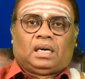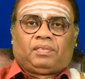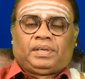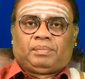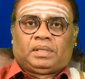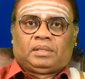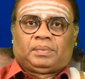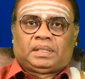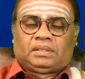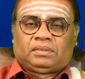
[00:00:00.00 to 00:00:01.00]
ஆவணி
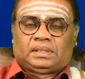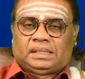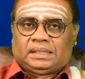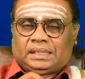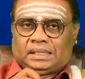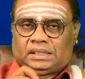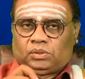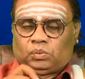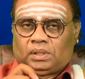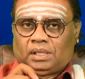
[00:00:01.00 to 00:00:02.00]
மாதம் பிறந்தவர்கள்
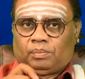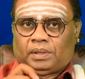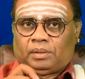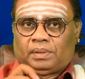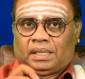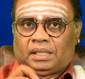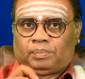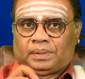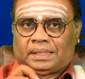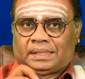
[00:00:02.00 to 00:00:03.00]
சற்று உடல் பருமனாக
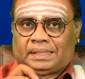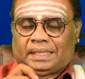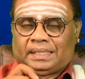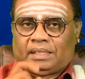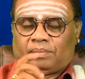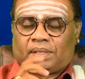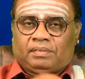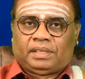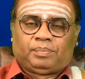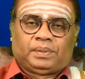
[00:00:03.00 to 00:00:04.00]
இருப்பதற்கு
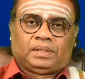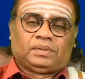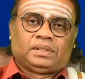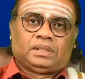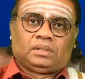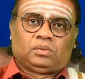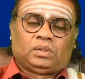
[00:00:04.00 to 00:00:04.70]
அதிகமான வாய்ப்புகள் உண்டு